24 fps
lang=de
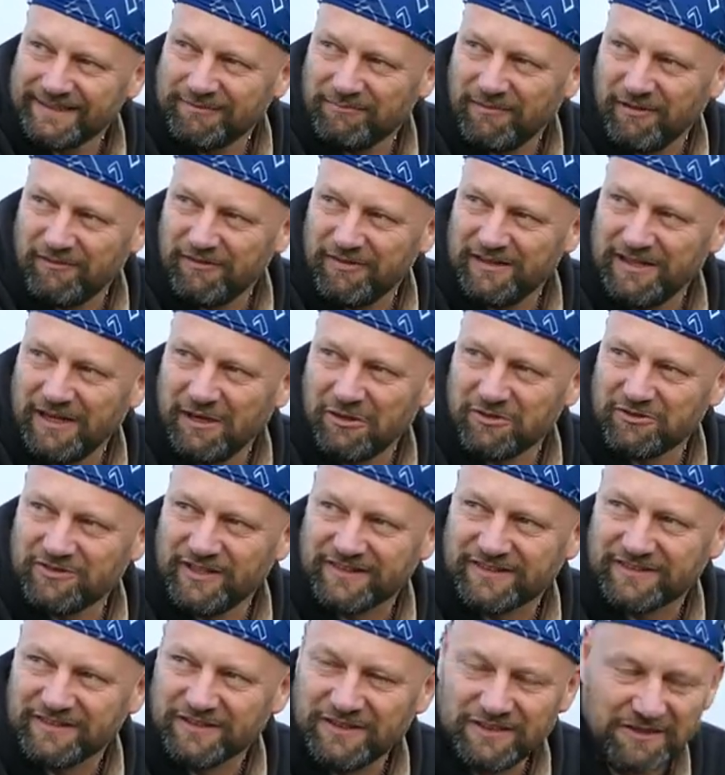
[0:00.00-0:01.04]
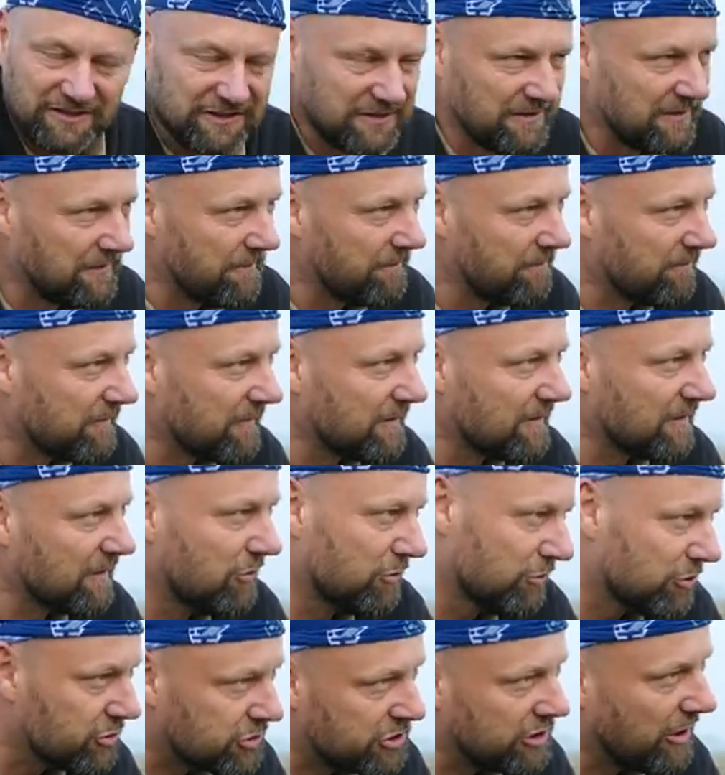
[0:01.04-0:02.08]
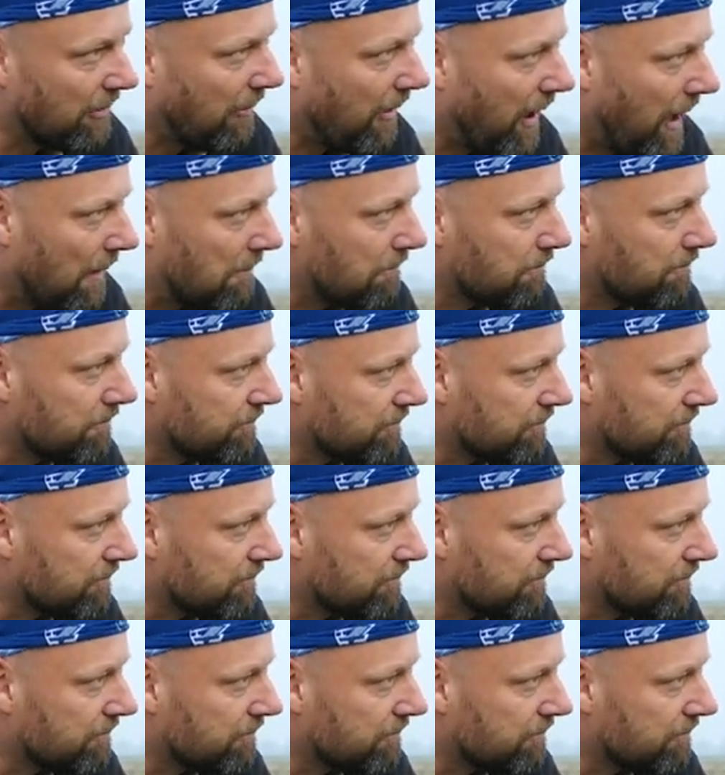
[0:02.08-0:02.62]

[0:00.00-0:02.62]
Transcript: man will ja auch sitzen und einen Schirm haben